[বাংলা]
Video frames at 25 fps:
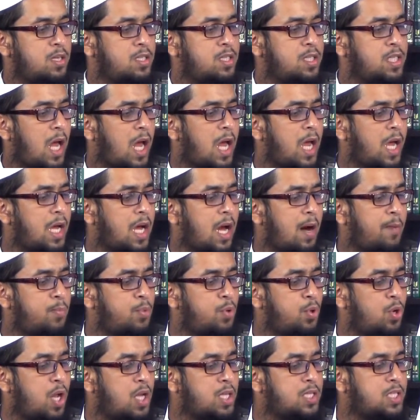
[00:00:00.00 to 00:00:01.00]
শায়েখ
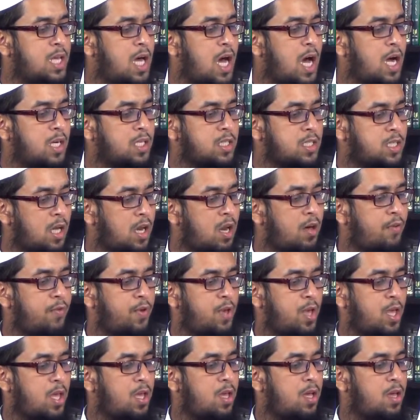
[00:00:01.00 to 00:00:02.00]
আব্দুর রাজ্জাক
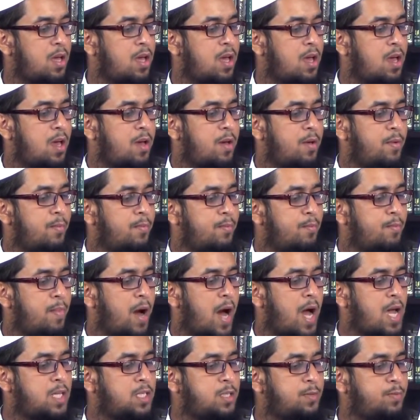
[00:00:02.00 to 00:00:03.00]
সালাফি
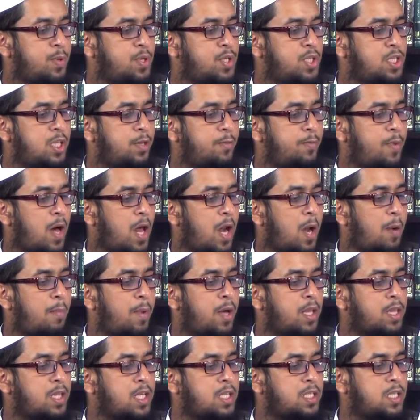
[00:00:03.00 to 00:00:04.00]
ভাইস প্রিন্সিপাল
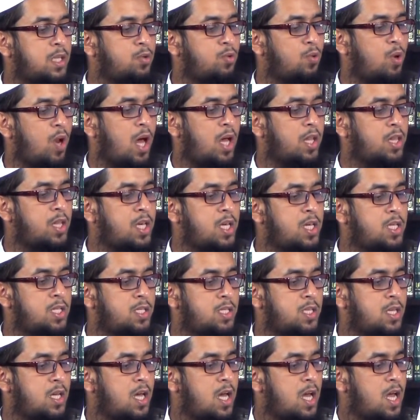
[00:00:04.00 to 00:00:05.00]
মাদ্রাসাতুল হাদিস
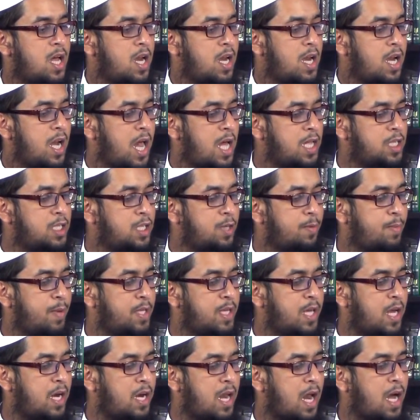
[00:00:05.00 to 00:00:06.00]
নাজির
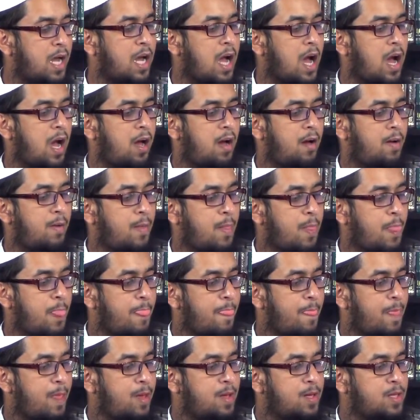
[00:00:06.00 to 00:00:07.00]
বাজার ঢাকা
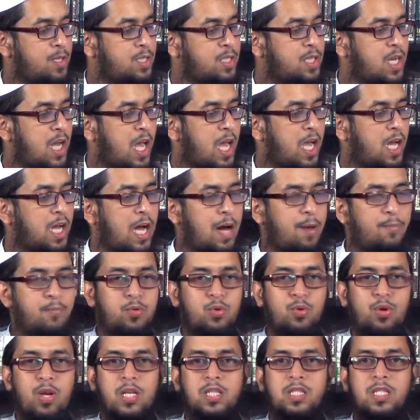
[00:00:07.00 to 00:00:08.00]
শায়েখ
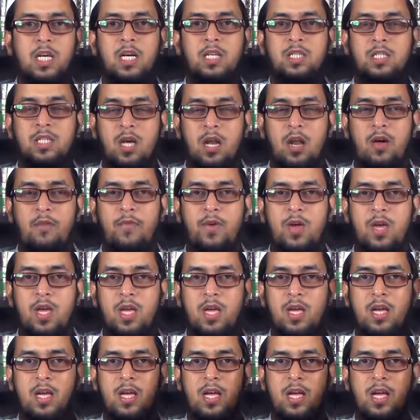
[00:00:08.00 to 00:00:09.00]
আব্দুর রাজ্জাক সালাফি
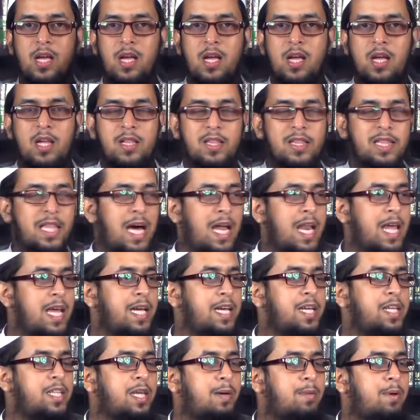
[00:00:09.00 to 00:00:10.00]
তার এই
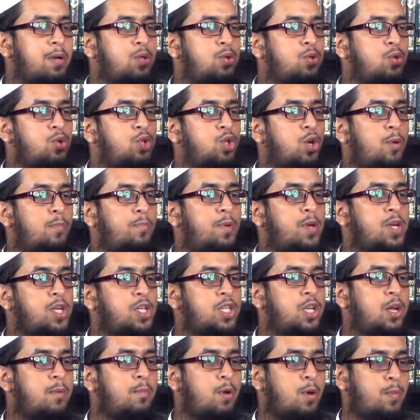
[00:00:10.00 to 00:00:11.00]
কিতাবের দুইশো বিশ
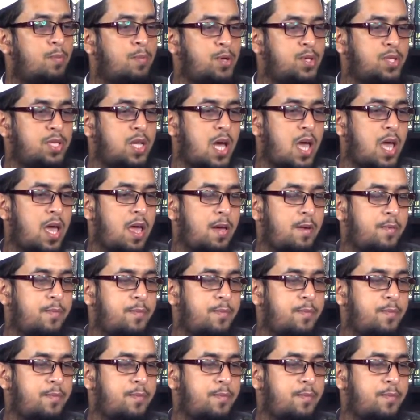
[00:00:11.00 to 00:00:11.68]
নম্বর পৃষ্ঠায়